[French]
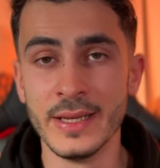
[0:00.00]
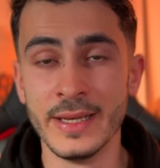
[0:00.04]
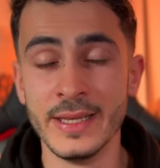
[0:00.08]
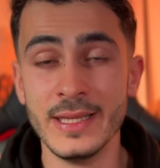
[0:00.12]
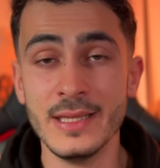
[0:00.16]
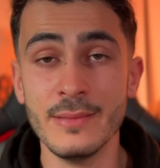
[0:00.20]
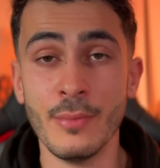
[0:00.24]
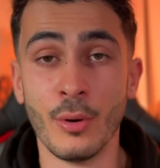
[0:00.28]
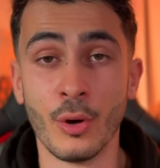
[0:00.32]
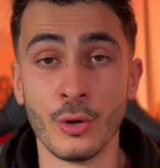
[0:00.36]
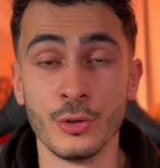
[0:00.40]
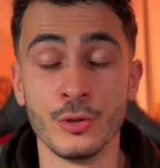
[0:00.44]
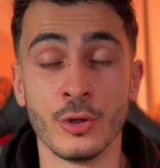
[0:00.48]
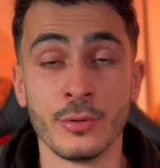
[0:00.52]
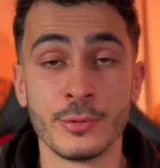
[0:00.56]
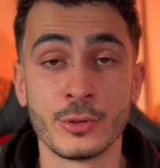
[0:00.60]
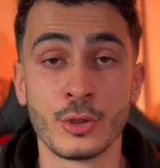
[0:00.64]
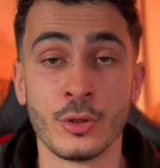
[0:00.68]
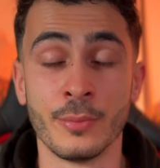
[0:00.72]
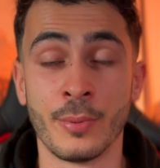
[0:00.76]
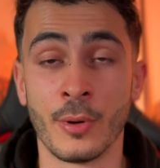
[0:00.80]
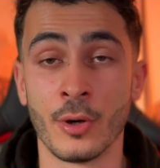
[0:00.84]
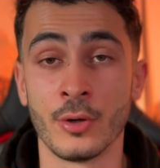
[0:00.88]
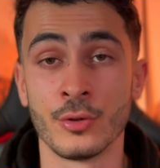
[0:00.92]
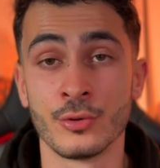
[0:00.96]
Libre
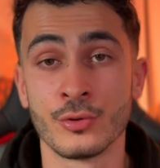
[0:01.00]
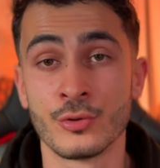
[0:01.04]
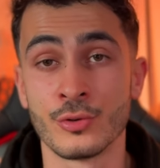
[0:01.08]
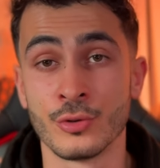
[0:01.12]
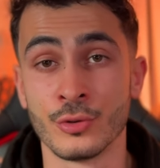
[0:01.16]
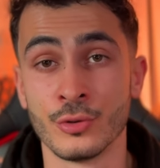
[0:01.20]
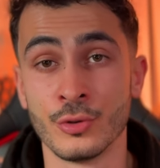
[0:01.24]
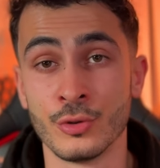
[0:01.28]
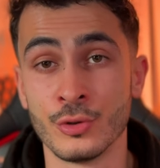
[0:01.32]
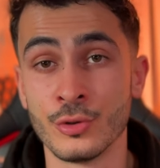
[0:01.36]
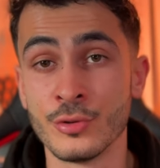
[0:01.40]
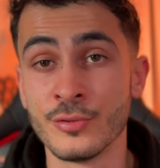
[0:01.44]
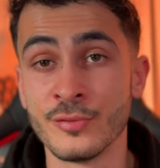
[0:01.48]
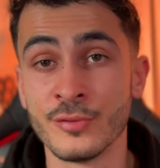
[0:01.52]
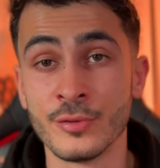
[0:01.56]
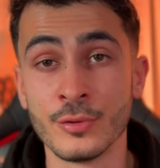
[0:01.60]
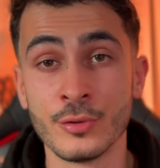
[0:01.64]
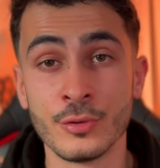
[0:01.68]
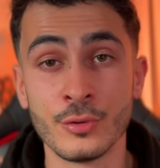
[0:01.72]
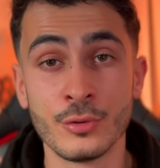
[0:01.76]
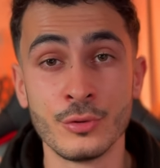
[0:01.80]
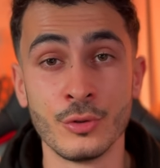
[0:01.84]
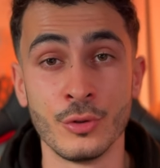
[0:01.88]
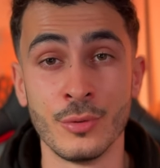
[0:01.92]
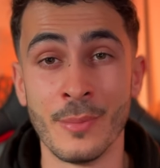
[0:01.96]
d'entreprendre ce que je
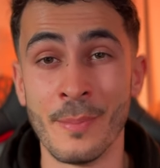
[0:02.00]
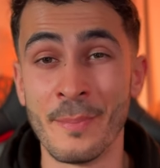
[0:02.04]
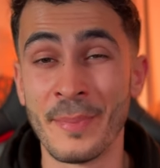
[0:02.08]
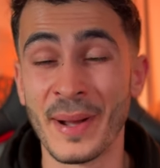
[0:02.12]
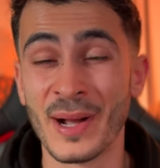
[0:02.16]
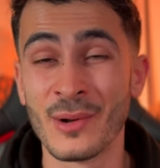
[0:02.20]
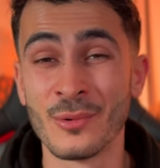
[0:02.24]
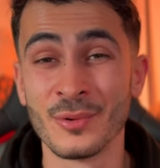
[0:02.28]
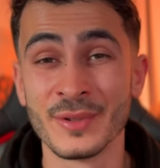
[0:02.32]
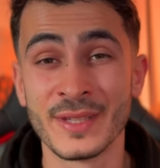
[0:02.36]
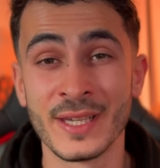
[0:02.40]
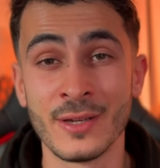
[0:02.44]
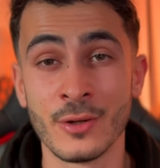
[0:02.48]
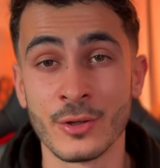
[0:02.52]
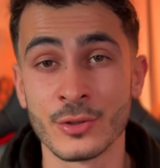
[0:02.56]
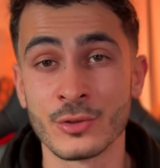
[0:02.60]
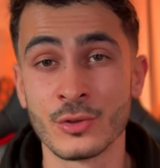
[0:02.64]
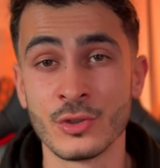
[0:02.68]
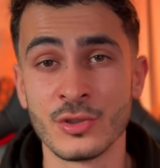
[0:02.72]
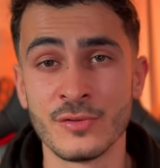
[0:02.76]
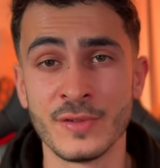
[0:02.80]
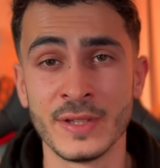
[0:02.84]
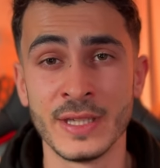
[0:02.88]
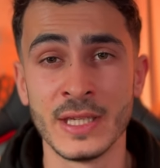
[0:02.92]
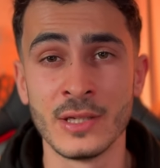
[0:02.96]
veux, de ne pas compter
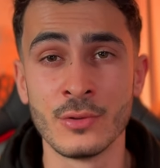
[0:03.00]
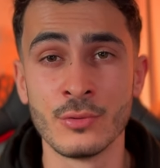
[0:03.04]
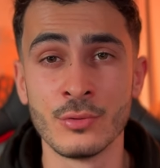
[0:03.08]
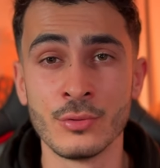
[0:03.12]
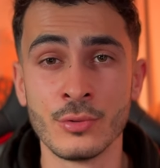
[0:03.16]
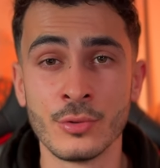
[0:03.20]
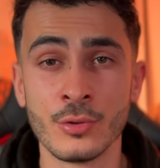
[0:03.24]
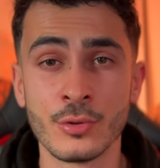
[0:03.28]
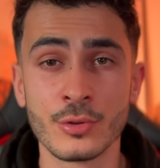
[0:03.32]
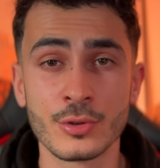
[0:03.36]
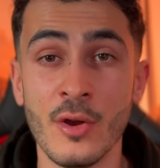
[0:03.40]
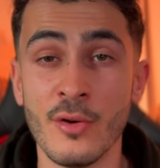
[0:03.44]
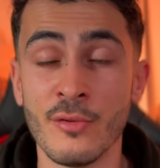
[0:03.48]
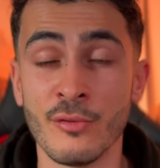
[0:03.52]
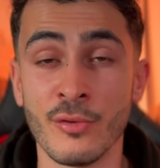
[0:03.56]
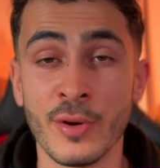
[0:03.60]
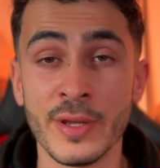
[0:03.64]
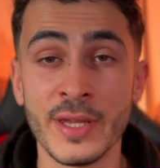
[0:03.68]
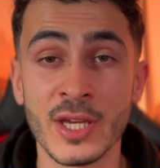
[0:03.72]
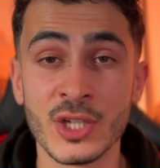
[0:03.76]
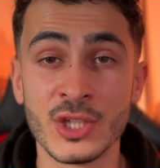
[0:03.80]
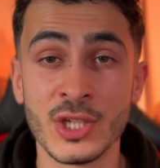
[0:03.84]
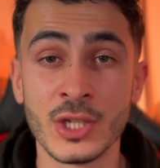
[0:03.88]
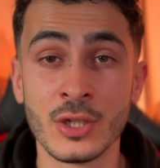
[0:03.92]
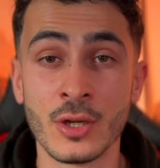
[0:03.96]
lorsque je fais des courses,
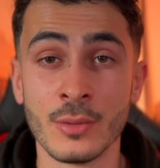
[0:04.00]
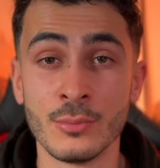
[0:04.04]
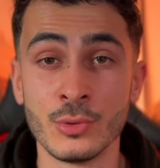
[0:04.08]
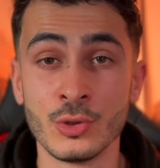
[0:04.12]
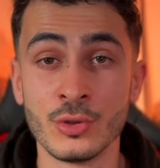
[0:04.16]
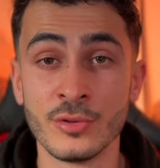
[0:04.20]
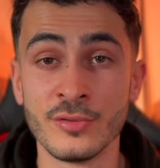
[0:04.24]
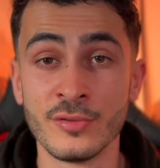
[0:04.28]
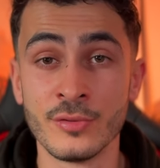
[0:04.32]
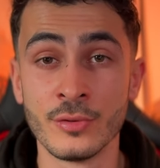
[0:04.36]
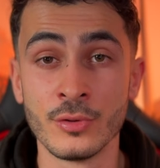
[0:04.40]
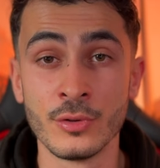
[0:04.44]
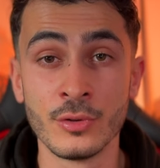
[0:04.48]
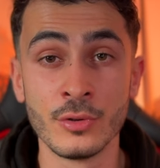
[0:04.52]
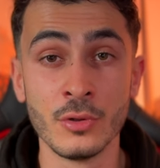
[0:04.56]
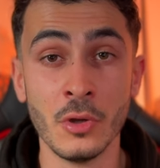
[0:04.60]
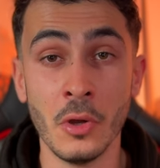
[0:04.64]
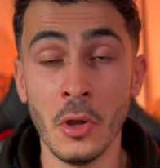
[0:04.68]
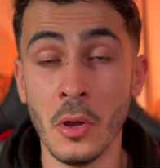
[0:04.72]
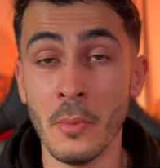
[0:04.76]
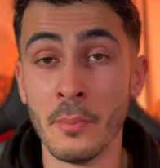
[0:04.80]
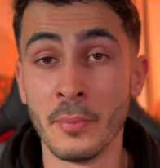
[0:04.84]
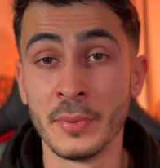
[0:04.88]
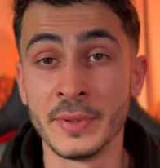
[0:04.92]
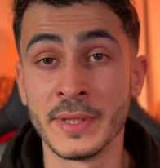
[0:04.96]
voyager comme je veux,
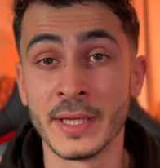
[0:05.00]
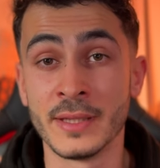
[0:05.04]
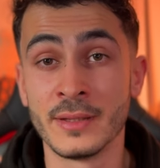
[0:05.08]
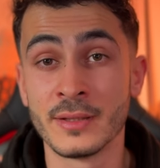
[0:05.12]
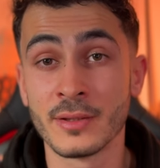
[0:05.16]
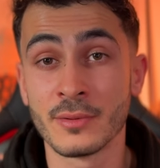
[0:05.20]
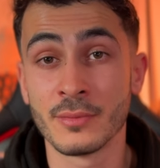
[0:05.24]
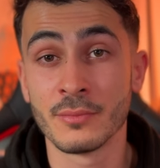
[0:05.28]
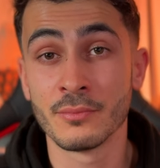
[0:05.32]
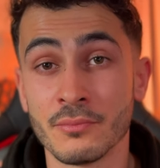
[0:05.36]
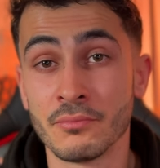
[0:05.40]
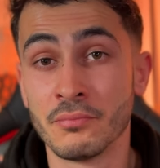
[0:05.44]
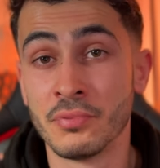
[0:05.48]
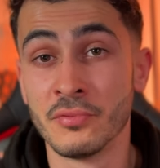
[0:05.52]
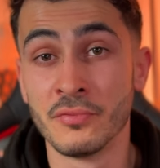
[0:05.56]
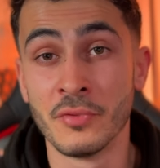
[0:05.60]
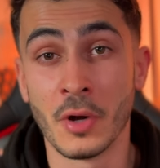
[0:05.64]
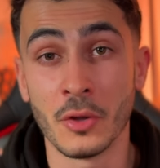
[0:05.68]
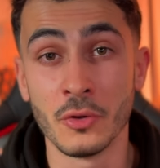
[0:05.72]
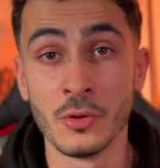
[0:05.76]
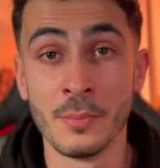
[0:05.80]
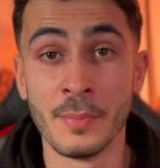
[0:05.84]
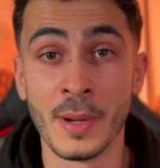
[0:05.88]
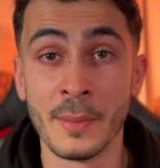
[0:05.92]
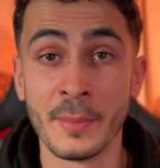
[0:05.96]
peut-être
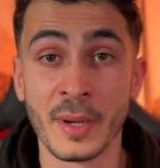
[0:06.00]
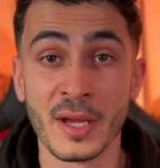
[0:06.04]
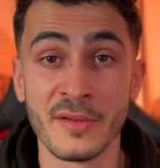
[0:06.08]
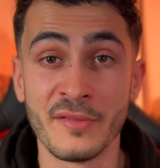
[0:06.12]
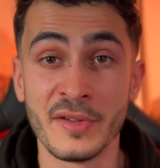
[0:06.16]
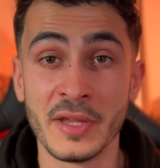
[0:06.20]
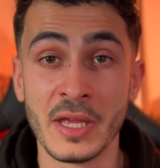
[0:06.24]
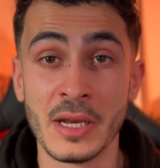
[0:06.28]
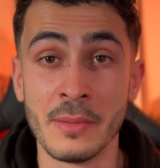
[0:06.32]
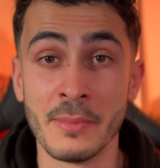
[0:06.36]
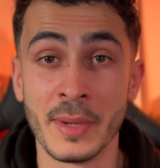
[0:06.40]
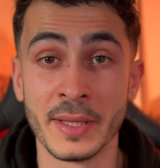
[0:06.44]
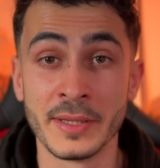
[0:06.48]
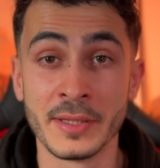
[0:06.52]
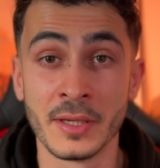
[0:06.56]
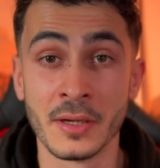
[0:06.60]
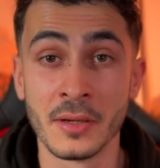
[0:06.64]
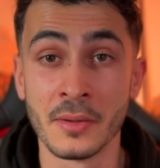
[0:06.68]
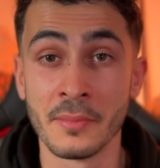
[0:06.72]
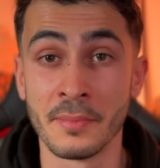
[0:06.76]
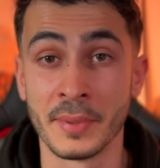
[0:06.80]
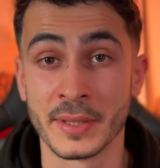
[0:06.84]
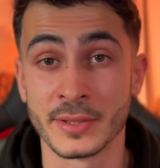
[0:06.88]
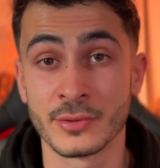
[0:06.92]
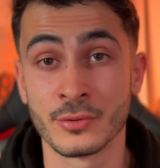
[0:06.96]
pouvoir ne pas me réveiller le
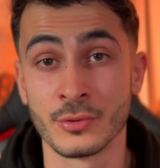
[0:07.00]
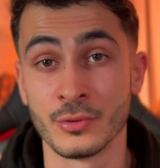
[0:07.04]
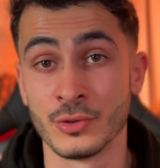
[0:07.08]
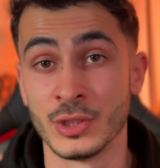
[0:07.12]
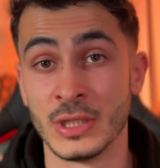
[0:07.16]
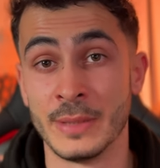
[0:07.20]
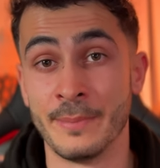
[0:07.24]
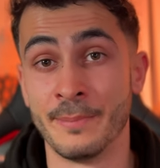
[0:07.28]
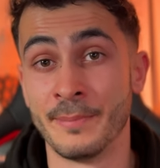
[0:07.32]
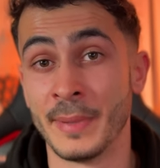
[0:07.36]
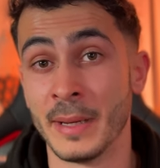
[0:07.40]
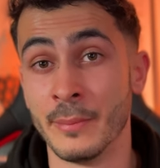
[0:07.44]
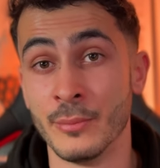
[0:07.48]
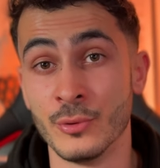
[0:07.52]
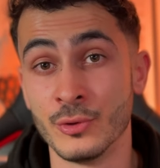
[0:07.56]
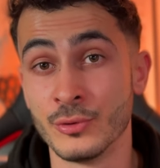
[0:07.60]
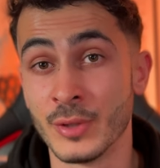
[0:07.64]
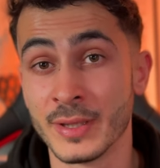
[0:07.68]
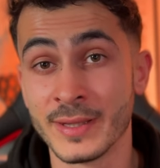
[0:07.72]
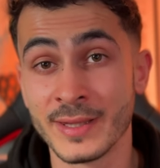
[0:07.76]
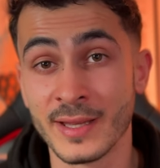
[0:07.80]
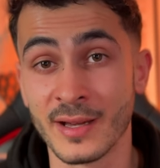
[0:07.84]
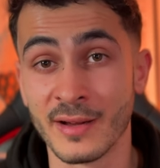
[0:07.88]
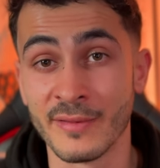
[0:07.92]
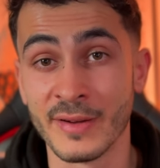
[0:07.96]
matin parce que j'ai pas
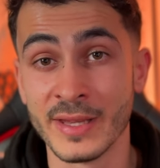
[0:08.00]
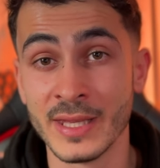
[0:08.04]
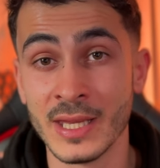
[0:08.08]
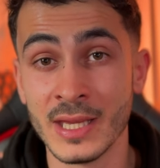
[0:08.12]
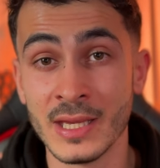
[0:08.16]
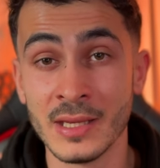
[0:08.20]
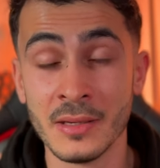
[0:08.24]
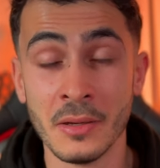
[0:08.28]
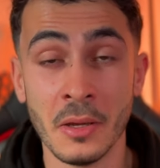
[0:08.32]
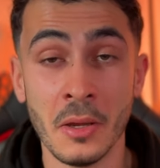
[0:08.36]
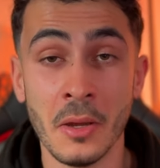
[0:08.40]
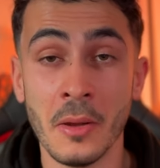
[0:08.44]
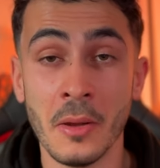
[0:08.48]
besoin de travailler,